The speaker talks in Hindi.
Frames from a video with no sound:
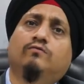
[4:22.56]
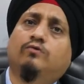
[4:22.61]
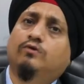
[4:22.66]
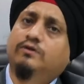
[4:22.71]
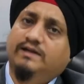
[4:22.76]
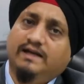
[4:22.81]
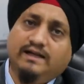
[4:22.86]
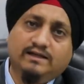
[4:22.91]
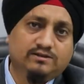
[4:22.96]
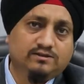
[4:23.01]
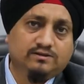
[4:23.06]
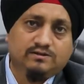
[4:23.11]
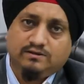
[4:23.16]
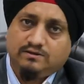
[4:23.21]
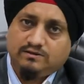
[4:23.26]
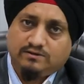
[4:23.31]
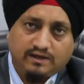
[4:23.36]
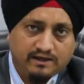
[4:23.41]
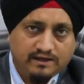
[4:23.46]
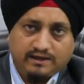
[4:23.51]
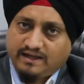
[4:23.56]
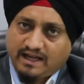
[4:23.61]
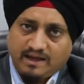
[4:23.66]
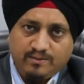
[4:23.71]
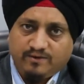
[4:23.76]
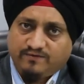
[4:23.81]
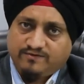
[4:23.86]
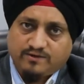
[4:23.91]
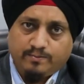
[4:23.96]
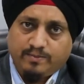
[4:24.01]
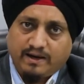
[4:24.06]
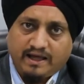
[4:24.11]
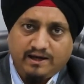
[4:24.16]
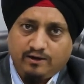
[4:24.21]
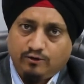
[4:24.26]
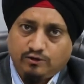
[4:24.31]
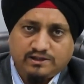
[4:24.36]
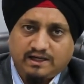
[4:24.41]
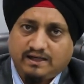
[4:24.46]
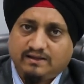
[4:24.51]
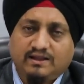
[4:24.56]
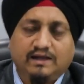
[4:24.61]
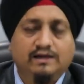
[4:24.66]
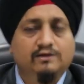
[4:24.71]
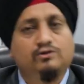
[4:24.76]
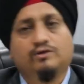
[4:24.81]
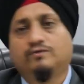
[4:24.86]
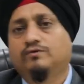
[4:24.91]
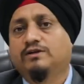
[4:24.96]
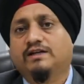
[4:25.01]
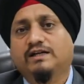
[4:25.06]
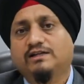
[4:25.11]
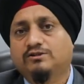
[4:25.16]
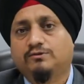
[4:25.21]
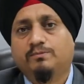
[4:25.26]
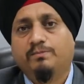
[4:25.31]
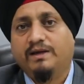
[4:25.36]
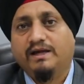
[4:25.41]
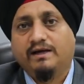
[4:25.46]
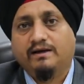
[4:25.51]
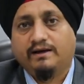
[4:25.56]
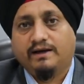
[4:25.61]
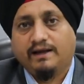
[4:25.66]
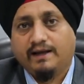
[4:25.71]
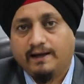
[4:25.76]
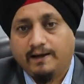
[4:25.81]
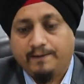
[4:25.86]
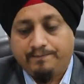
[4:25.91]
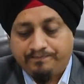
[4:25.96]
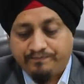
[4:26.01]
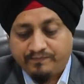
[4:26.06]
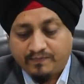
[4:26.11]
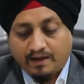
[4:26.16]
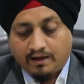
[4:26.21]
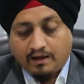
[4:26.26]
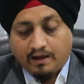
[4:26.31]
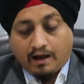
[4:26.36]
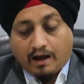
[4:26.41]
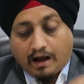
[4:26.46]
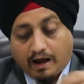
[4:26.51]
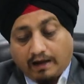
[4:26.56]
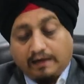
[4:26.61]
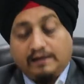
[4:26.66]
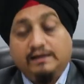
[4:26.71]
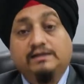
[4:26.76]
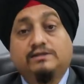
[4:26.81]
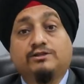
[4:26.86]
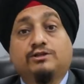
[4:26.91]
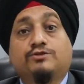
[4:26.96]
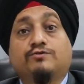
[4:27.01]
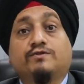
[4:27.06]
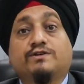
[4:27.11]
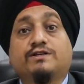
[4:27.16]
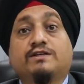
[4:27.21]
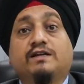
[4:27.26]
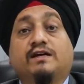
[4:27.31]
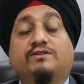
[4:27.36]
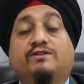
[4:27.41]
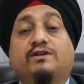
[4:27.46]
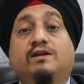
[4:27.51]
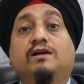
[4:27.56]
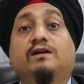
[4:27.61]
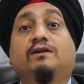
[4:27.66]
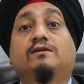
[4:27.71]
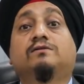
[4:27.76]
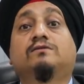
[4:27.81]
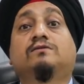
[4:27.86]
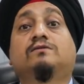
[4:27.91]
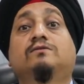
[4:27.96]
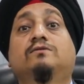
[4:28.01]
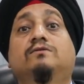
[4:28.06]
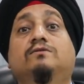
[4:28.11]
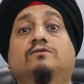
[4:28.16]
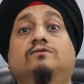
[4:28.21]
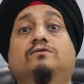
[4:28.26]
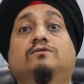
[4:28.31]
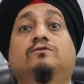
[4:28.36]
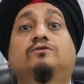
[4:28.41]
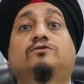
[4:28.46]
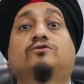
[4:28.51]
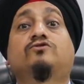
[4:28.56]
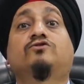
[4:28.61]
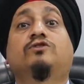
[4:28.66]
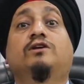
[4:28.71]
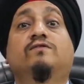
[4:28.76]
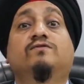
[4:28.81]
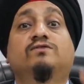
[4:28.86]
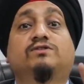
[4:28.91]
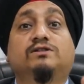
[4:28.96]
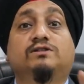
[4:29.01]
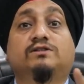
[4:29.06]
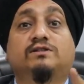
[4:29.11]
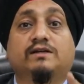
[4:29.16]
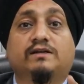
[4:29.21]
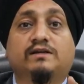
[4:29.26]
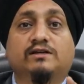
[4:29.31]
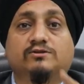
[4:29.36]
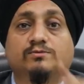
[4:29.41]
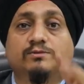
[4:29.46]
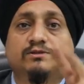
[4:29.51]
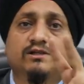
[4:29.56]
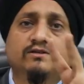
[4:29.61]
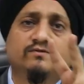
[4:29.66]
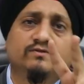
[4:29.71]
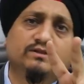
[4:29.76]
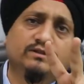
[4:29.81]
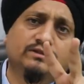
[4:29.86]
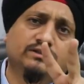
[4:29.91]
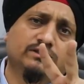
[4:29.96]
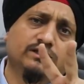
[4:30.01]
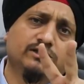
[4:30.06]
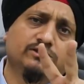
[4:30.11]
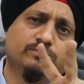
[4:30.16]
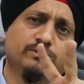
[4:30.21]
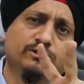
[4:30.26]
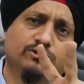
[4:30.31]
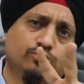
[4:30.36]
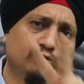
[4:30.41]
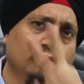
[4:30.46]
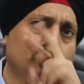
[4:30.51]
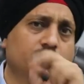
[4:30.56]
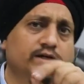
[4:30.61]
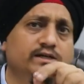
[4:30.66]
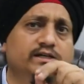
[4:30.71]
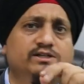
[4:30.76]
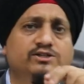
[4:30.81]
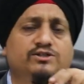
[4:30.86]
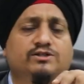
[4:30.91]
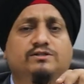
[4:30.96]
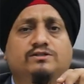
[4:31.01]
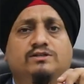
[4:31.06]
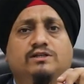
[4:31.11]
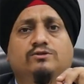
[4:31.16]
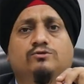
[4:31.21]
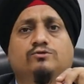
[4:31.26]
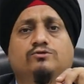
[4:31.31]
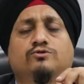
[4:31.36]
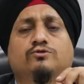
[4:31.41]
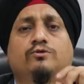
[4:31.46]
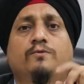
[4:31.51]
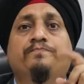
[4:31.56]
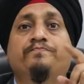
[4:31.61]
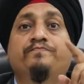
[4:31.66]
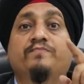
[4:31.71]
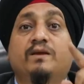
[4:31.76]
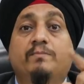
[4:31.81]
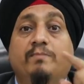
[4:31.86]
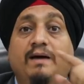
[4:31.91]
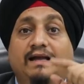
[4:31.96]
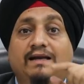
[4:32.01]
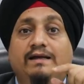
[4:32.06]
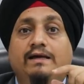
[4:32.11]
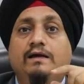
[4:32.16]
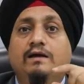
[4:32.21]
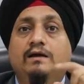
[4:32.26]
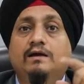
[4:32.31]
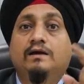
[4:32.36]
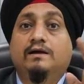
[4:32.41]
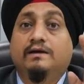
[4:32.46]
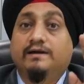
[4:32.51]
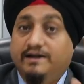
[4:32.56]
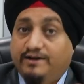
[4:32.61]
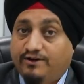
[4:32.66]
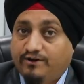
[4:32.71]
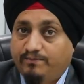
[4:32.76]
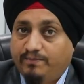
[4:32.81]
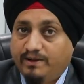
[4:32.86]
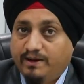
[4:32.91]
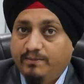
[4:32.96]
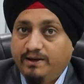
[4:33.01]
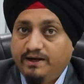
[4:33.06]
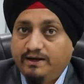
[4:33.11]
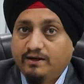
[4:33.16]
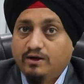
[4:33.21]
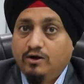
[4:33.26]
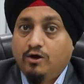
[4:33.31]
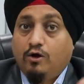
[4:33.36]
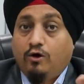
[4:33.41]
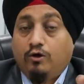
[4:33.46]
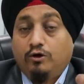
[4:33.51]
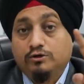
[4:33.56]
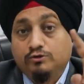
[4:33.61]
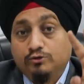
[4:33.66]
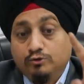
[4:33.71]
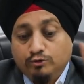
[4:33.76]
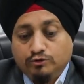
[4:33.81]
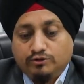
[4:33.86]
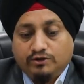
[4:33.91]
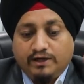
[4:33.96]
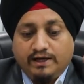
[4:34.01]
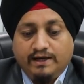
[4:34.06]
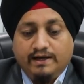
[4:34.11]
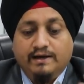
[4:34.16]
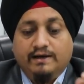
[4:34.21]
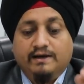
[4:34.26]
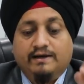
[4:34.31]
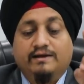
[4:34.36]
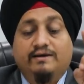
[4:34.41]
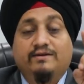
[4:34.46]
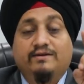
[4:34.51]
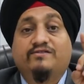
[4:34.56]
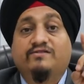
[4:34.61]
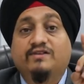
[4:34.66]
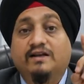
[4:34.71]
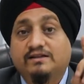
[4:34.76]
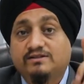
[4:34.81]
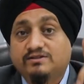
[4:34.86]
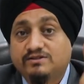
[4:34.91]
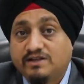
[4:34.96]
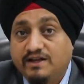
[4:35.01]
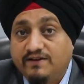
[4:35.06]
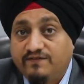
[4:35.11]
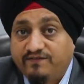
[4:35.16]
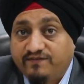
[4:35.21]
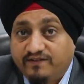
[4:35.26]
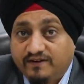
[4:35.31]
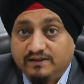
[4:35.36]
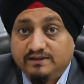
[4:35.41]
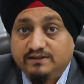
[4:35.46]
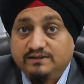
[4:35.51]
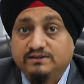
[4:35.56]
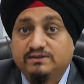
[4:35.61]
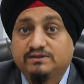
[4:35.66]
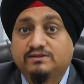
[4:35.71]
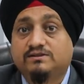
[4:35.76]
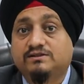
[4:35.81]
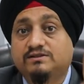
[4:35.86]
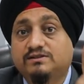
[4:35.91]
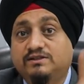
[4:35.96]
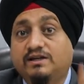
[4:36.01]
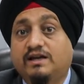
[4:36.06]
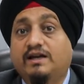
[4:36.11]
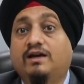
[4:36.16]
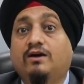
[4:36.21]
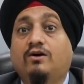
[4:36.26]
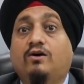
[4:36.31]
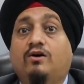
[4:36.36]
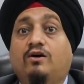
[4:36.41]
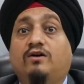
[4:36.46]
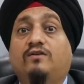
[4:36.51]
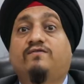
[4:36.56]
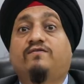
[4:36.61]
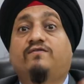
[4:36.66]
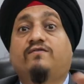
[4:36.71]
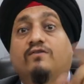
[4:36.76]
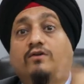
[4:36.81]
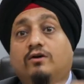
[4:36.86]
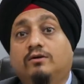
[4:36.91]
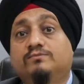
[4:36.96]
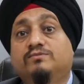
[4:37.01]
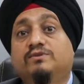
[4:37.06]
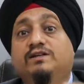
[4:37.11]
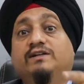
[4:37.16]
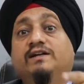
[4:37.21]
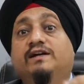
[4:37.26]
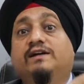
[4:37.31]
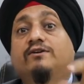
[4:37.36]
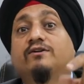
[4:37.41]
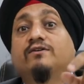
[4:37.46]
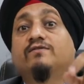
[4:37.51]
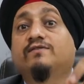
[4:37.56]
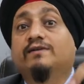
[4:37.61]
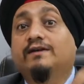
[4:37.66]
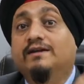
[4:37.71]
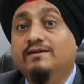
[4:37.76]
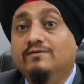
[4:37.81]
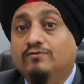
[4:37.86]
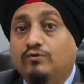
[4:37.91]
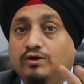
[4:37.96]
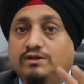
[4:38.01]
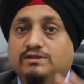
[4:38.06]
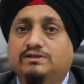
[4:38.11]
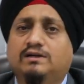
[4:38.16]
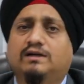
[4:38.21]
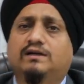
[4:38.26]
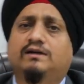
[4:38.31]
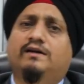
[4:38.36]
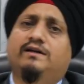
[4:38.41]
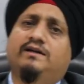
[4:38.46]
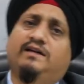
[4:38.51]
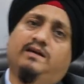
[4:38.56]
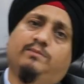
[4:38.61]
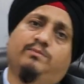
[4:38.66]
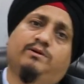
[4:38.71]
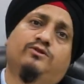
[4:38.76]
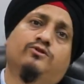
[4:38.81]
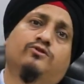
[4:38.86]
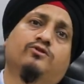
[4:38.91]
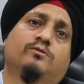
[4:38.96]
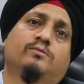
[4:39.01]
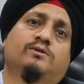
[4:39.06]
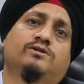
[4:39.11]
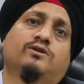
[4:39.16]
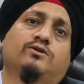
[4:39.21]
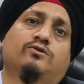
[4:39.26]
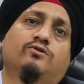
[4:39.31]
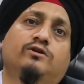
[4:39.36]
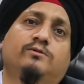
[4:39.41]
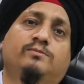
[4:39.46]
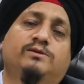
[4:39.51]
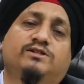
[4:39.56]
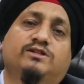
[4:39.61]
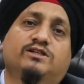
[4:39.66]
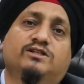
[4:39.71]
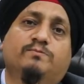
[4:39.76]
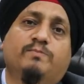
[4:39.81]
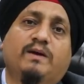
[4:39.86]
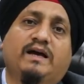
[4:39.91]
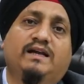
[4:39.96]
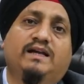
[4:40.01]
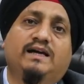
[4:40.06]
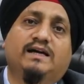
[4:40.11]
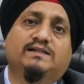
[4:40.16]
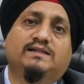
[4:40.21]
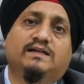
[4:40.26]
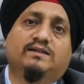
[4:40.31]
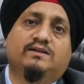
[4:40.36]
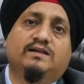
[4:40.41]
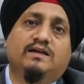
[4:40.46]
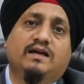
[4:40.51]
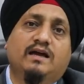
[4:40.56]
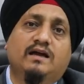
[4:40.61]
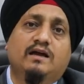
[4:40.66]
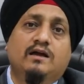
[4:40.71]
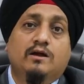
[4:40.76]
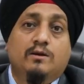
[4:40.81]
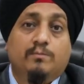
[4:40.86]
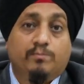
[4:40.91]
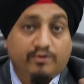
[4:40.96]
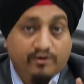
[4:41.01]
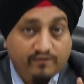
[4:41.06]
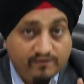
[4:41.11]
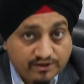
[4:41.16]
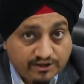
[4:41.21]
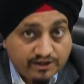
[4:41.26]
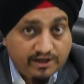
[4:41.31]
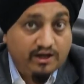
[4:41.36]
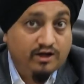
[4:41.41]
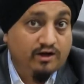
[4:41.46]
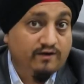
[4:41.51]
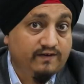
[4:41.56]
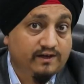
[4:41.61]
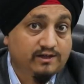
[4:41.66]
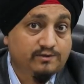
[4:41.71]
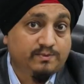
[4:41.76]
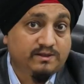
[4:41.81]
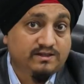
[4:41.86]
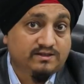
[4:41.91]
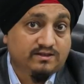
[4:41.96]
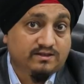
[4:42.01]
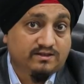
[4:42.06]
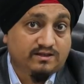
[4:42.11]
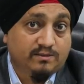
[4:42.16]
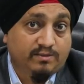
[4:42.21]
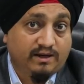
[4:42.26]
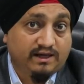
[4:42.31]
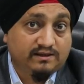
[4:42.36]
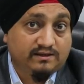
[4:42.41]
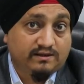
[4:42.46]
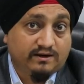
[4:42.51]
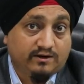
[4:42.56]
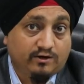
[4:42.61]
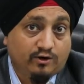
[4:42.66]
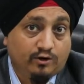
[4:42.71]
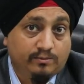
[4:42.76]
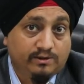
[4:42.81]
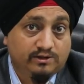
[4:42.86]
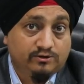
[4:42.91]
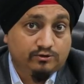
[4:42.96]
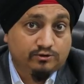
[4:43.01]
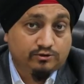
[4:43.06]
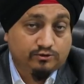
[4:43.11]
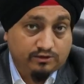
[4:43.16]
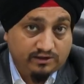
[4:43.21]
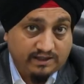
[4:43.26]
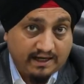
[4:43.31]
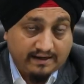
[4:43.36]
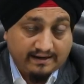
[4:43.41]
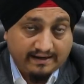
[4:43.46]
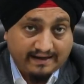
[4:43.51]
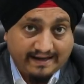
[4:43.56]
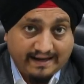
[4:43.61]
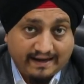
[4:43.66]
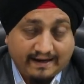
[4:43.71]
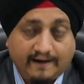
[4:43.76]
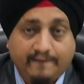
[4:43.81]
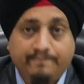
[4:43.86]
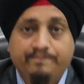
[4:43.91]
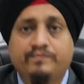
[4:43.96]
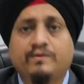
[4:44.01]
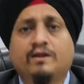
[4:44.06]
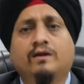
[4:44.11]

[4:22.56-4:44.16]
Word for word: वो टैक्स अगर टाइम ऑफ सप्लाई हो जाता है तो वो टैक्स पे करेगा अगली सिचुएशन आती है सर्विसेज के केस में सर्विसेज के केस में दो कंडीशन है दोस्तों पहली डेट ऑफ पेमेंट और दूसरी सिक्सटी फर्स्ट डे ऑफ फ्रॉम द डेट ऑफ इनवॉइस अगर ये भी दोनों में से कोई भी चीज पहले आ जाती है प्रोविजनिंग ऑफ एक्सपेंसेस की बात कर रहा हूं मैं दोस्तों ध्यान रखिएगा